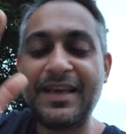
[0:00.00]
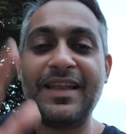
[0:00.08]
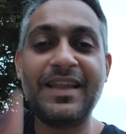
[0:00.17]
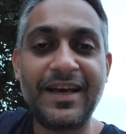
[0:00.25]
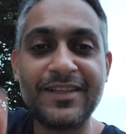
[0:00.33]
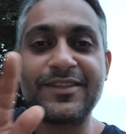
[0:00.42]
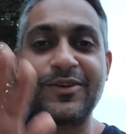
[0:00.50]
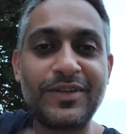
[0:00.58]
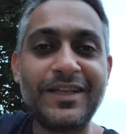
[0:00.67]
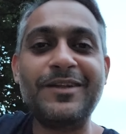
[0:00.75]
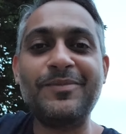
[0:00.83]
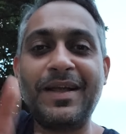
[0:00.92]
يلا حطوا
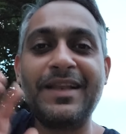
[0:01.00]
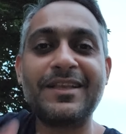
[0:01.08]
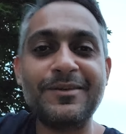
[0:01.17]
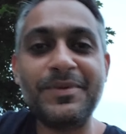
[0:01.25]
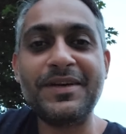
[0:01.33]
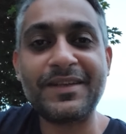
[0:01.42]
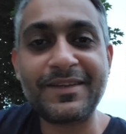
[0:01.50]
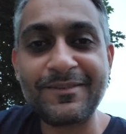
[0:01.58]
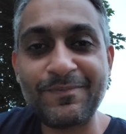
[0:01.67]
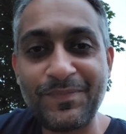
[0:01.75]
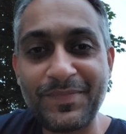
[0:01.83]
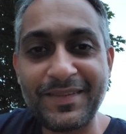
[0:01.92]
ريلهم على القمر
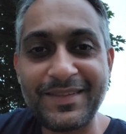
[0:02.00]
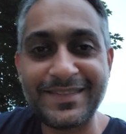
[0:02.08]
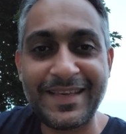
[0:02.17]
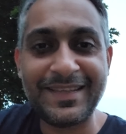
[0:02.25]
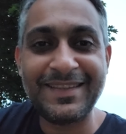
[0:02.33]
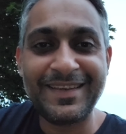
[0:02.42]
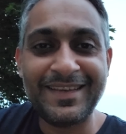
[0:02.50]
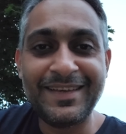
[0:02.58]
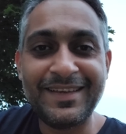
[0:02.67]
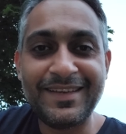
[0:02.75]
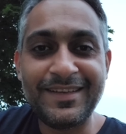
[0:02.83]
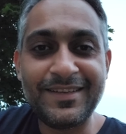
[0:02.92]
زين
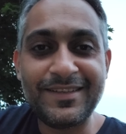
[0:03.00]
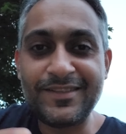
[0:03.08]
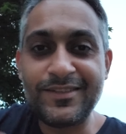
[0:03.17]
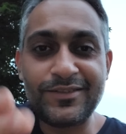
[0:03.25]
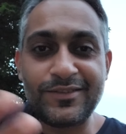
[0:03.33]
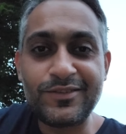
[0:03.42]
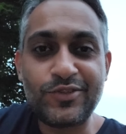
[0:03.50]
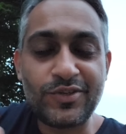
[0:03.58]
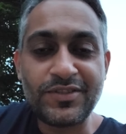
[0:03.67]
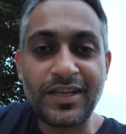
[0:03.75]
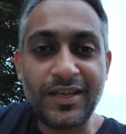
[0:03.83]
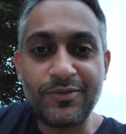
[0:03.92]
شلون
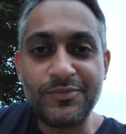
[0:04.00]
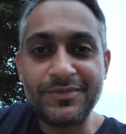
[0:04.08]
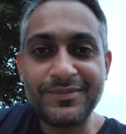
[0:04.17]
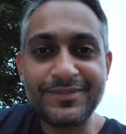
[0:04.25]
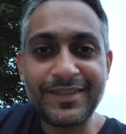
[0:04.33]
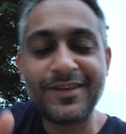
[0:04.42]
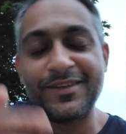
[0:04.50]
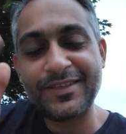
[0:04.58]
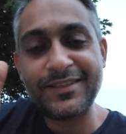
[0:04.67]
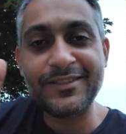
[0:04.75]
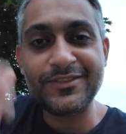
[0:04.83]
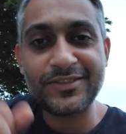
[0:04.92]
صلوا
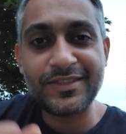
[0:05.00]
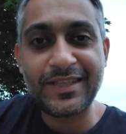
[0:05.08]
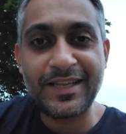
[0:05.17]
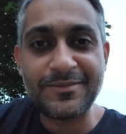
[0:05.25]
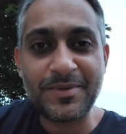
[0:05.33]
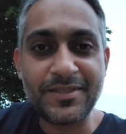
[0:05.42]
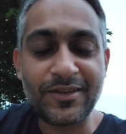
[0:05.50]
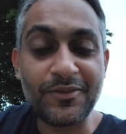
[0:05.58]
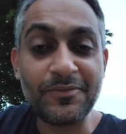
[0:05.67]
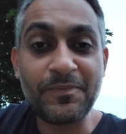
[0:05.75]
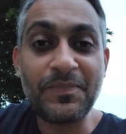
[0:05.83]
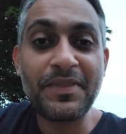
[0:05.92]
صدق انجليز ما
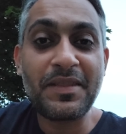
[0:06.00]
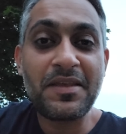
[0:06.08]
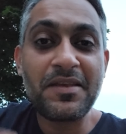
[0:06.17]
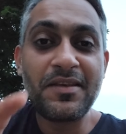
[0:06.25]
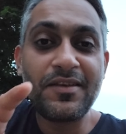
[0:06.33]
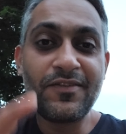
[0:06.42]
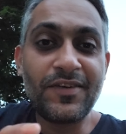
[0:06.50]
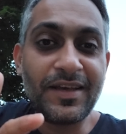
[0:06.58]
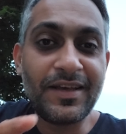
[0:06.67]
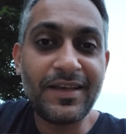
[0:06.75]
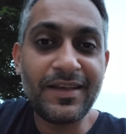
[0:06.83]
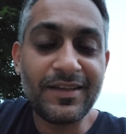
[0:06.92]
يصلوا
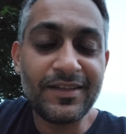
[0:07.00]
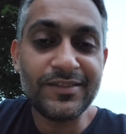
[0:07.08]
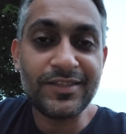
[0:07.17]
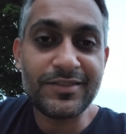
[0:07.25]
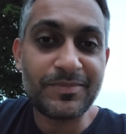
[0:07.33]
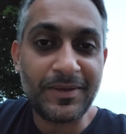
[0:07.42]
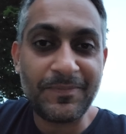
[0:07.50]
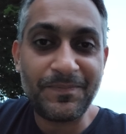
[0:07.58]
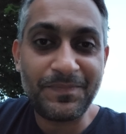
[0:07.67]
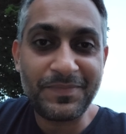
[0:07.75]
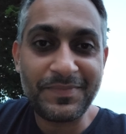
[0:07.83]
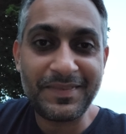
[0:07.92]
فش اسمه
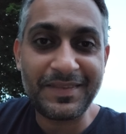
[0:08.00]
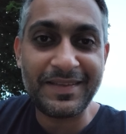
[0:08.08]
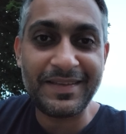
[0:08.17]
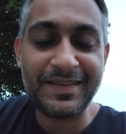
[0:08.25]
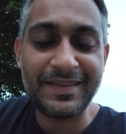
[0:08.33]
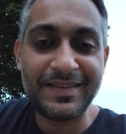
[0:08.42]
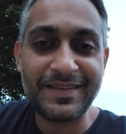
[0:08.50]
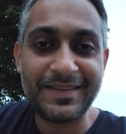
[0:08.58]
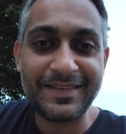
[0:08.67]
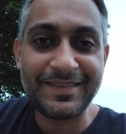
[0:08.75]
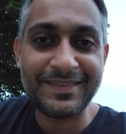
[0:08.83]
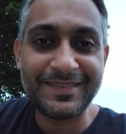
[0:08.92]

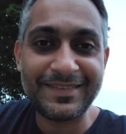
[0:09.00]
أه